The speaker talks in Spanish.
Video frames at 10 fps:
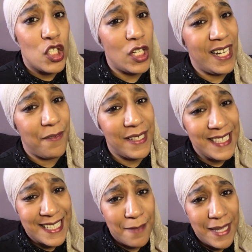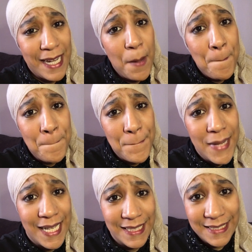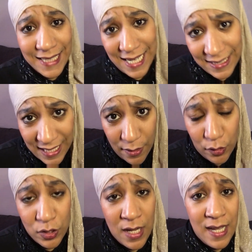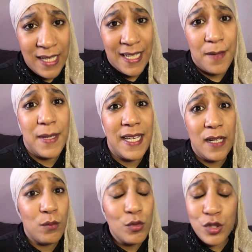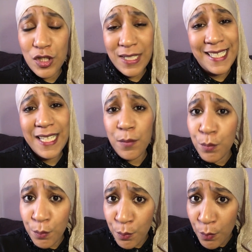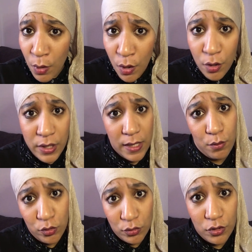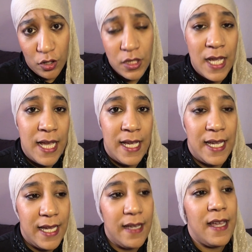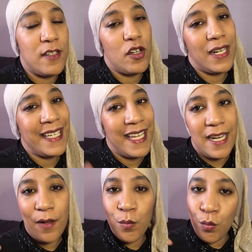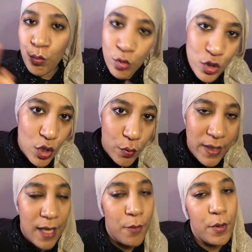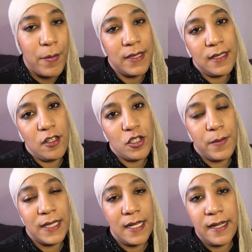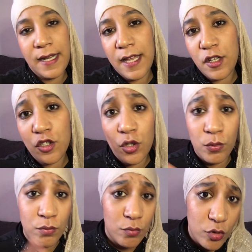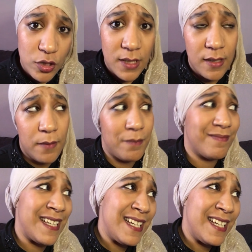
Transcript: son elefantes que vienen maltratados, que vienen muchos casi muy moribundos y eso requiere mucho cuidado por parte de los veterinarios, mucho, mm,